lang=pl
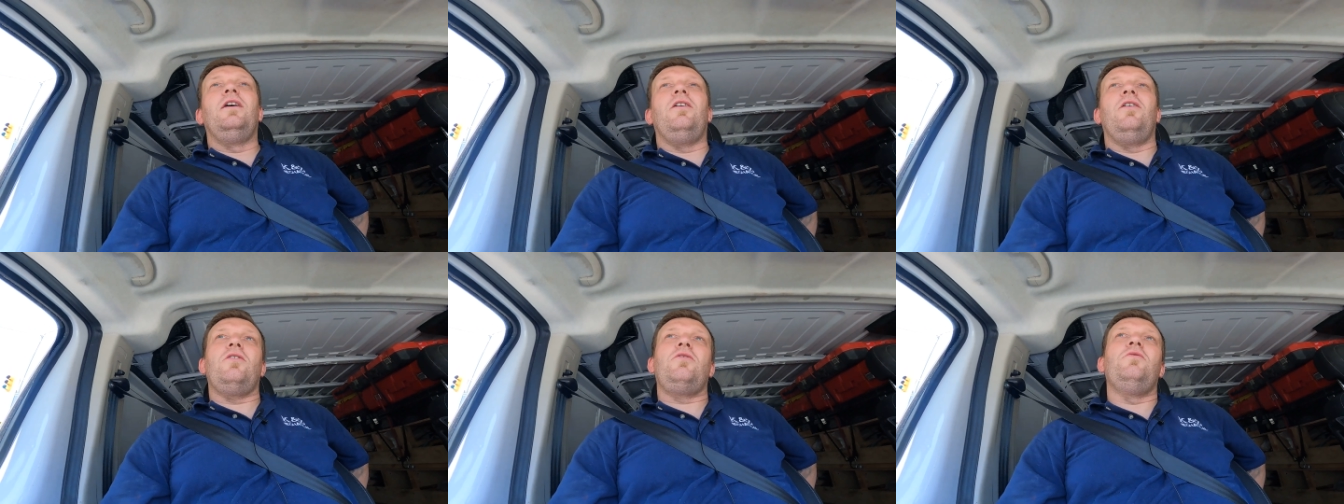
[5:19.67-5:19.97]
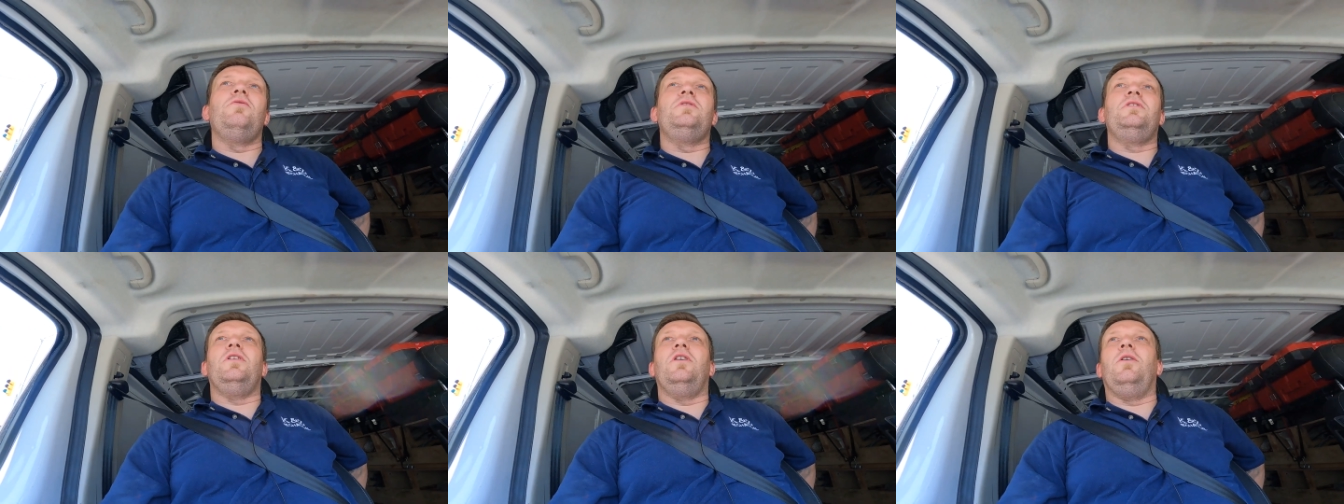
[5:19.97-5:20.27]

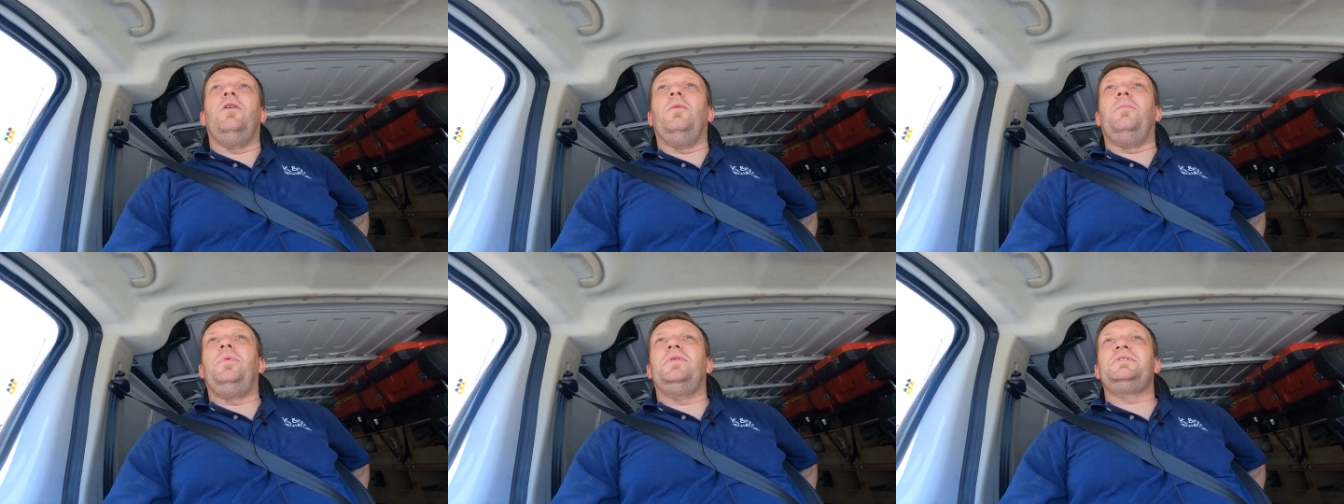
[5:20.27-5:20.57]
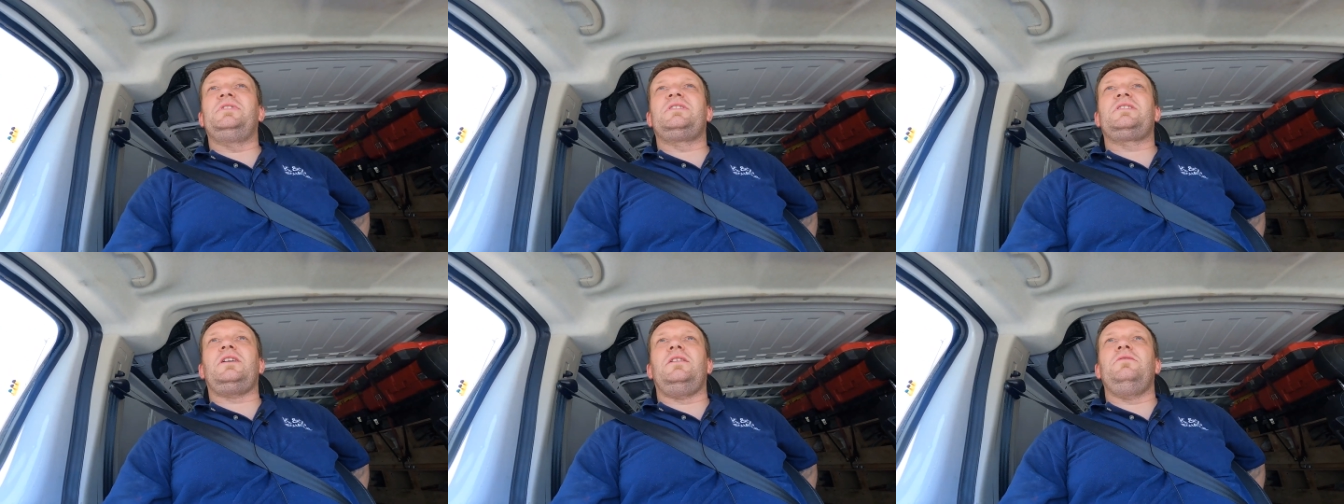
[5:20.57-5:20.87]
ogólnie o, o
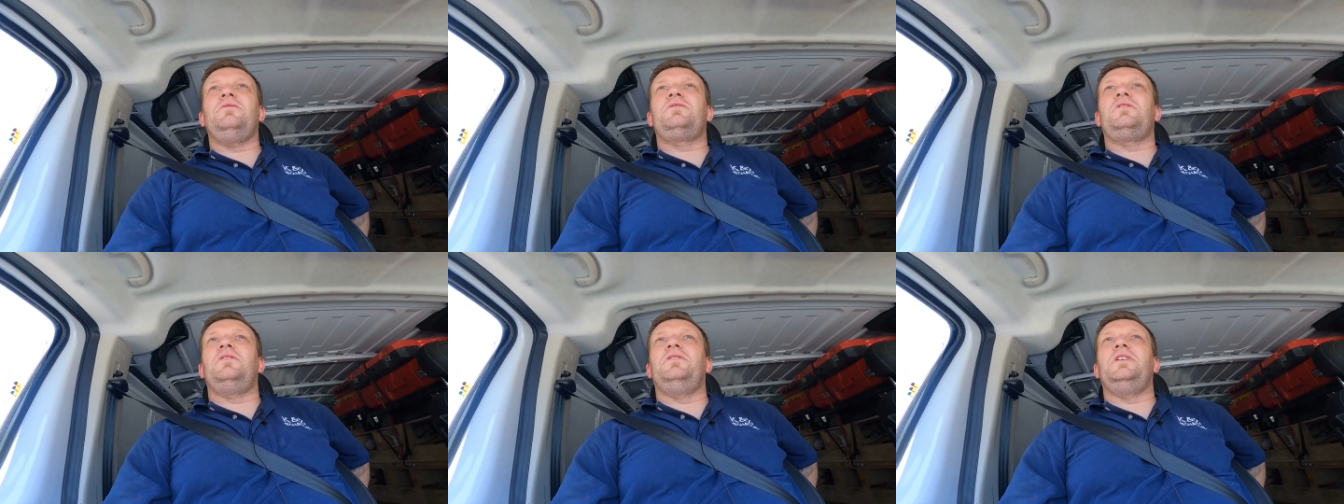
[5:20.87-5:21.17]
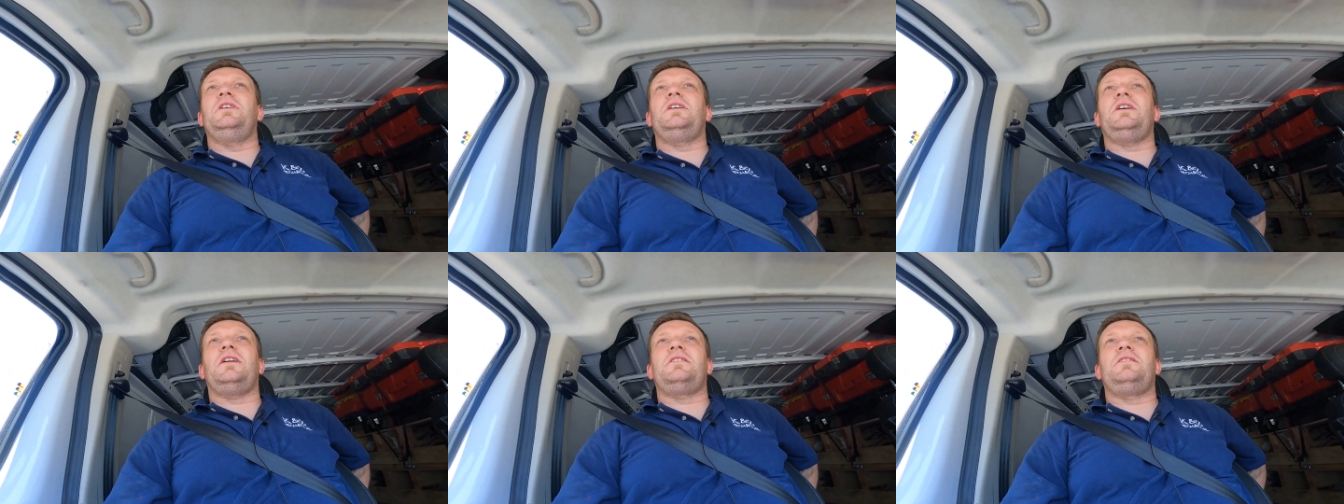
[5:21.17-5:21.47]
pozyskaniu
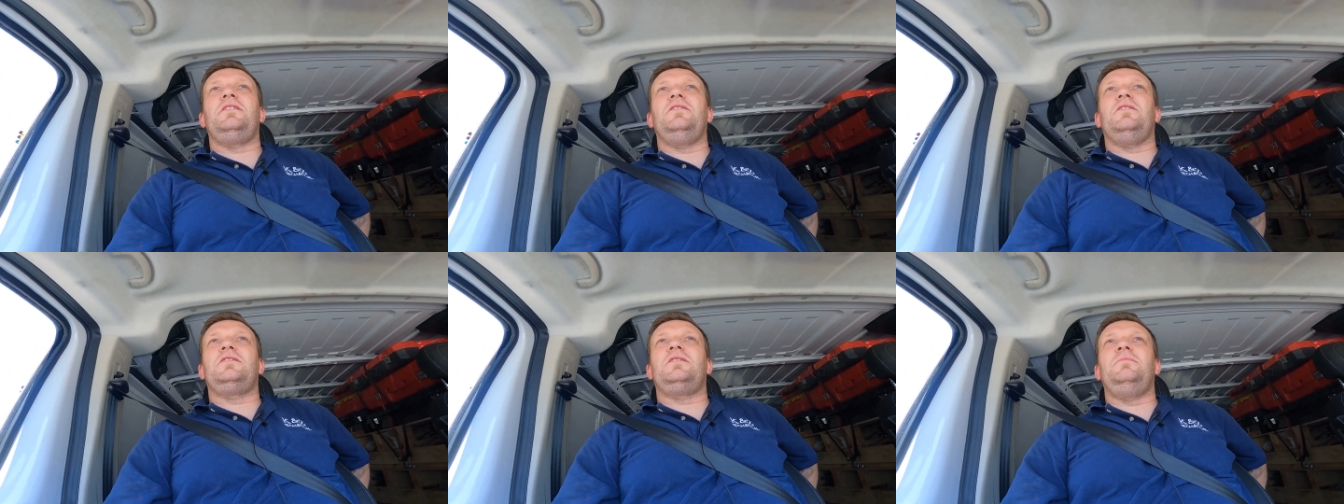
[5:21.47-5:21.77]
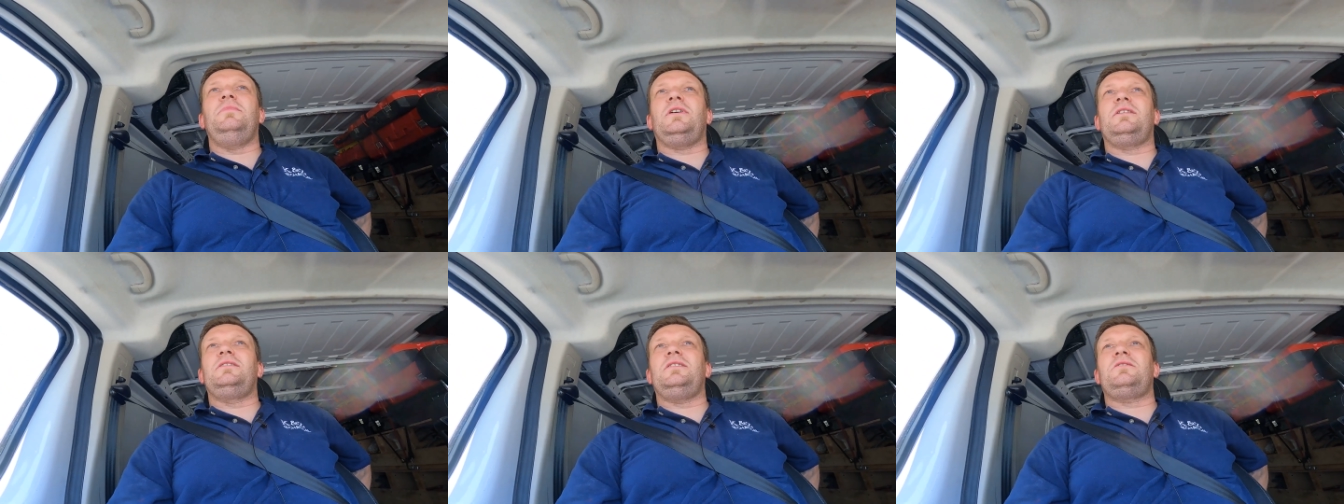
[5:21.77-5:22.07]
zielonej karty i o
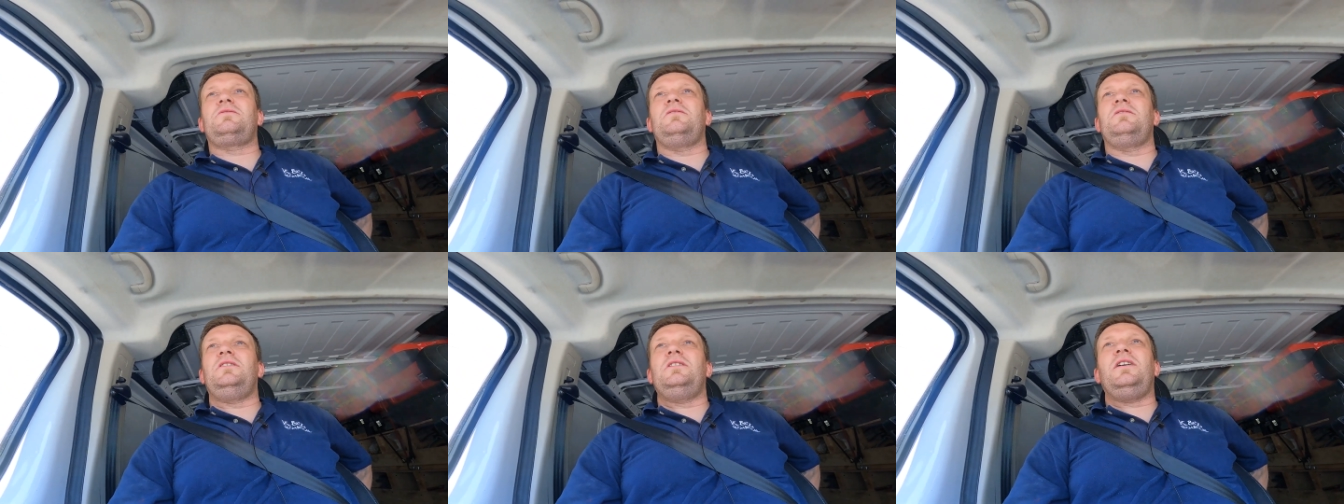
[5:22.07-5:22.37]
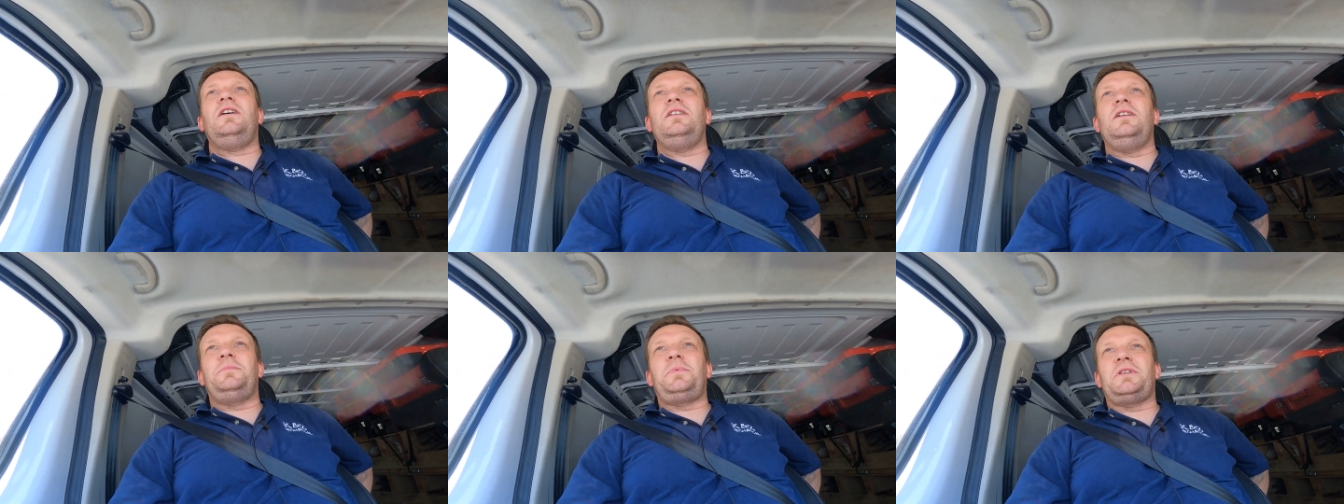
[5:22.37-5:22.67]
tym, jak zacząć
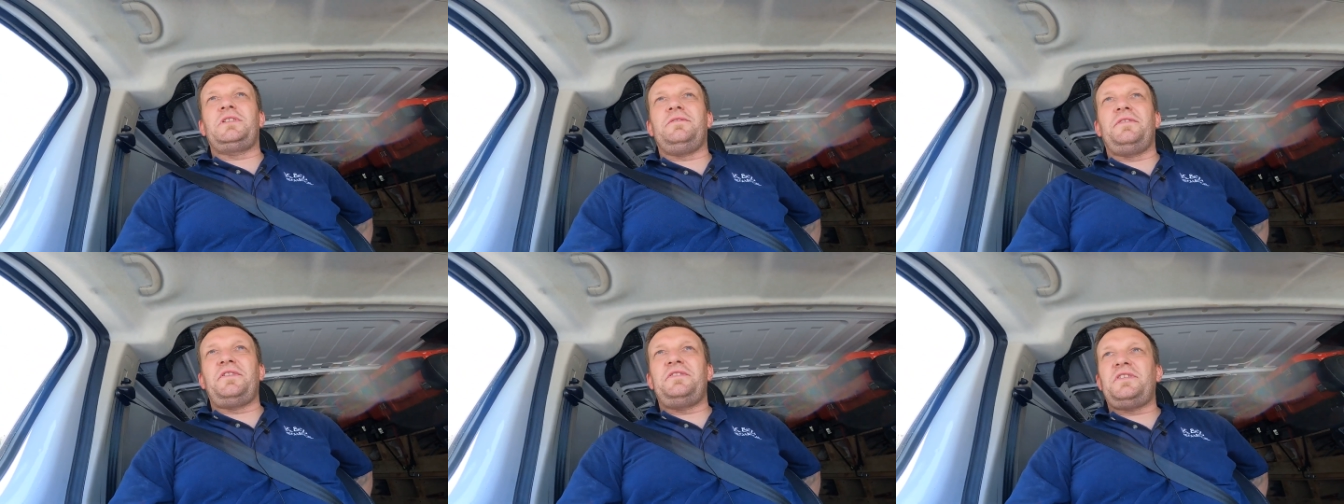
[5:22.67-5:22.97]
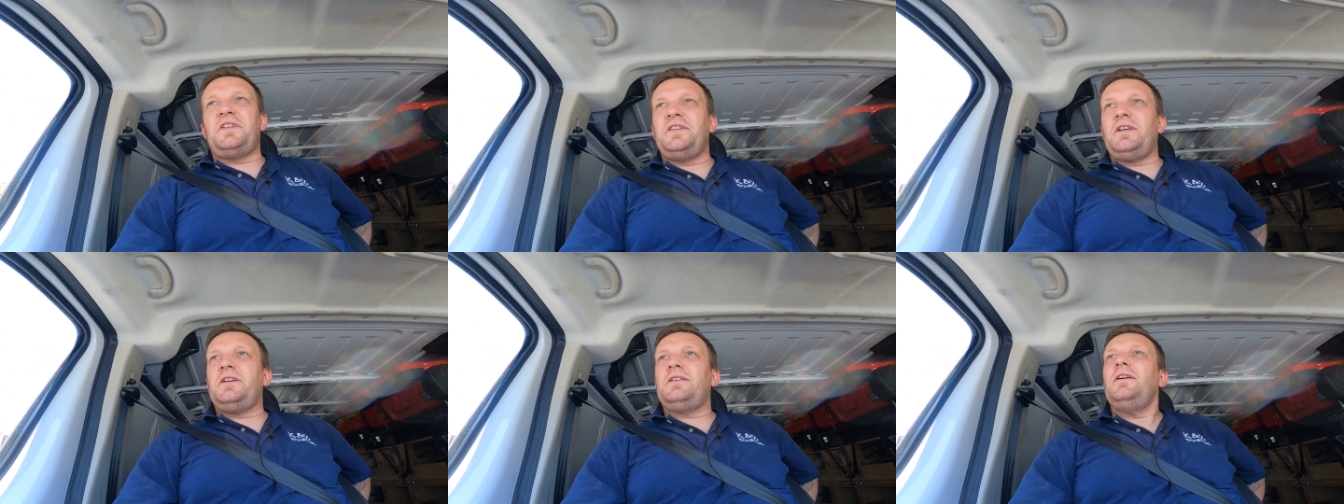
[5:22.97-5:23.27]
legalnie pracować w
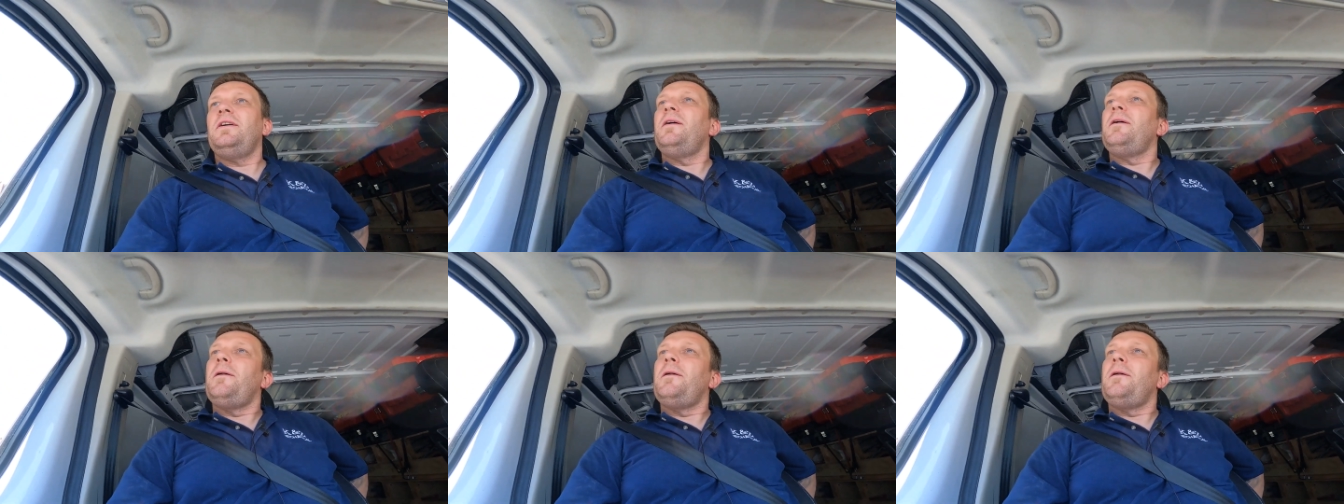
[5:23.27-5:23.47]
Stanach,